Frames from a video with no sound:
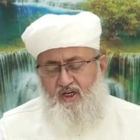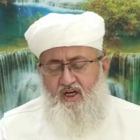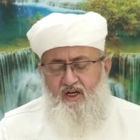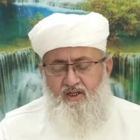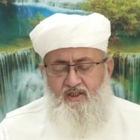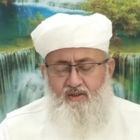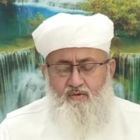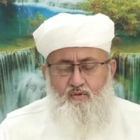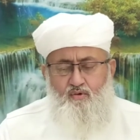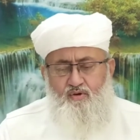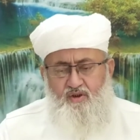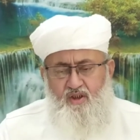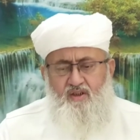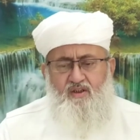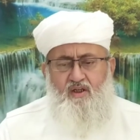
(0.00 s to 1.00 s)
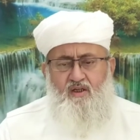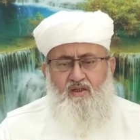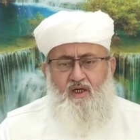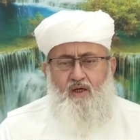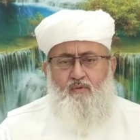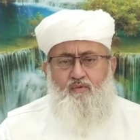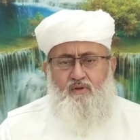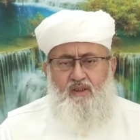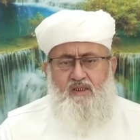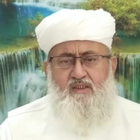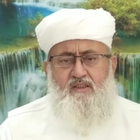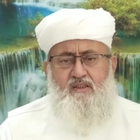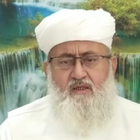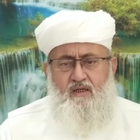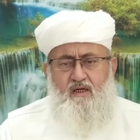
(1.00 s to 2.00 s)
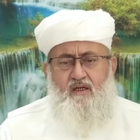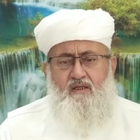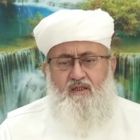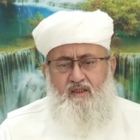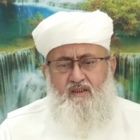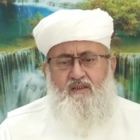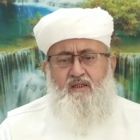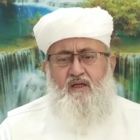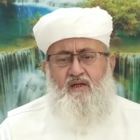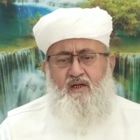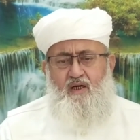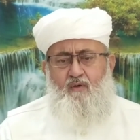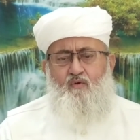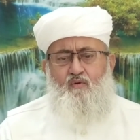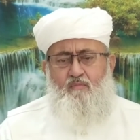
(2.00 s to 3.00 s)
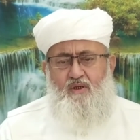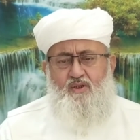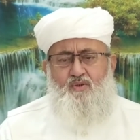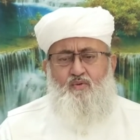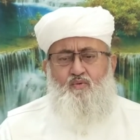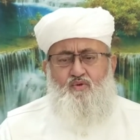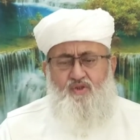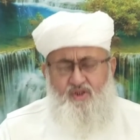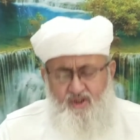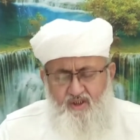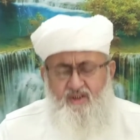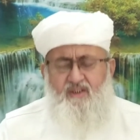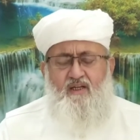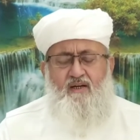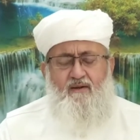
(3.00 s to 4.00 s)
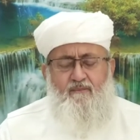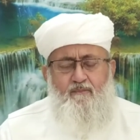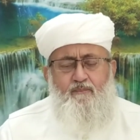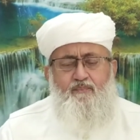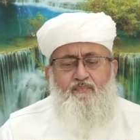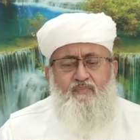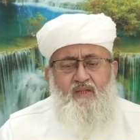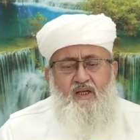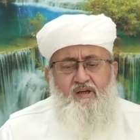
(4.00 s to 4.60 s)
إن شاء يهوديا أو نصرانيا أو مجوسيا